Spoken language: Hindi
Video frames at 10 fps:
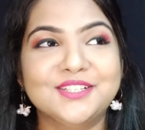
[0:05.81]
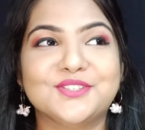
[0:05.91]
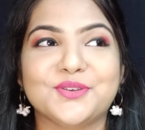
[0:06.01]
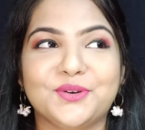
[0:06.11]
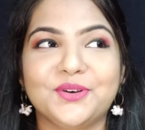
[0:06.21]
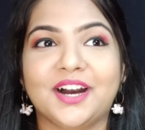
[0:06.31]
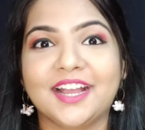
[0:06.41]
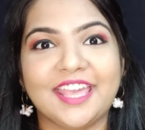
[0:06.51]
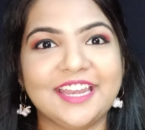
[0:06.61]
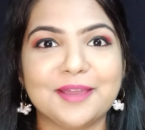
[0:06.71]
सो
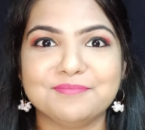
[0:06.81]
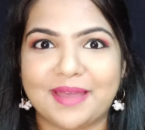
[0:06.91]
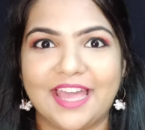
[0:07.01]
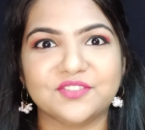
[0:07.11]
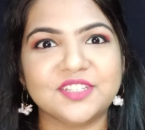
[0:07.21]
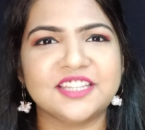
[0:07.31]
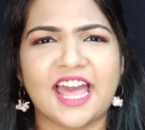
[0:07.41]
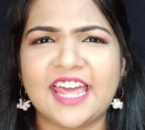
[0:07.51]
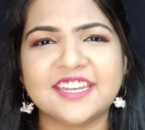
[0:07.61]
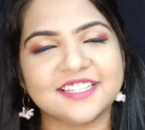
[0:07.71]
अगेन आई एम बैक विद
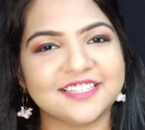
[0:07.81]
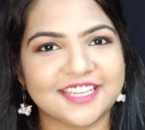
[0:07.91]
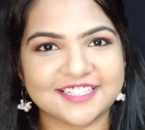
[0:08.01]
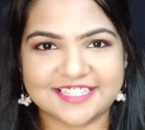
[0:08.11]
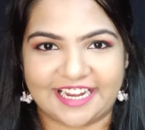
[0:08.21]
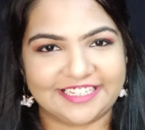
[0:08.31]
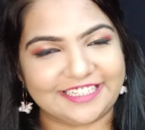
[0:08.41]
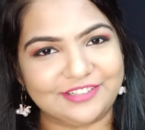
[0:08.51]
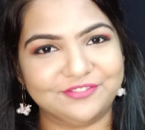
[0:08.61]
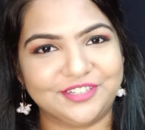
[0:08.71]
अनदर एक्साइटिंग